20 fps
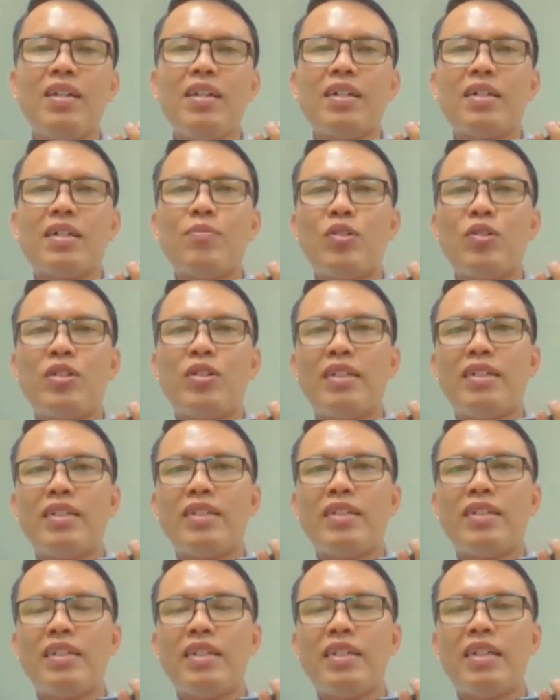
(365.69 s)
Kemudian di
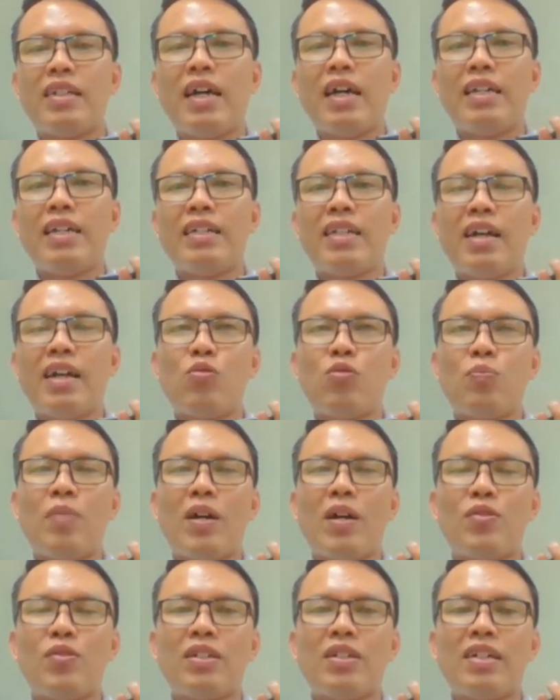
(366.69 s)
sisi lain tak
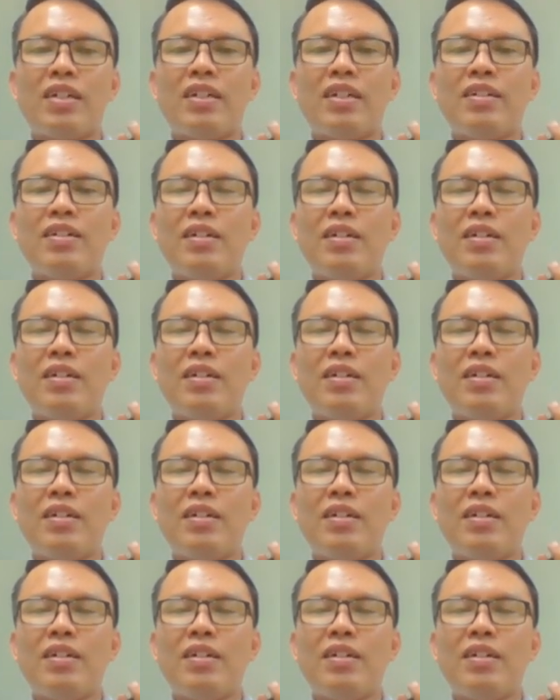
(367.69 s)
lupa juga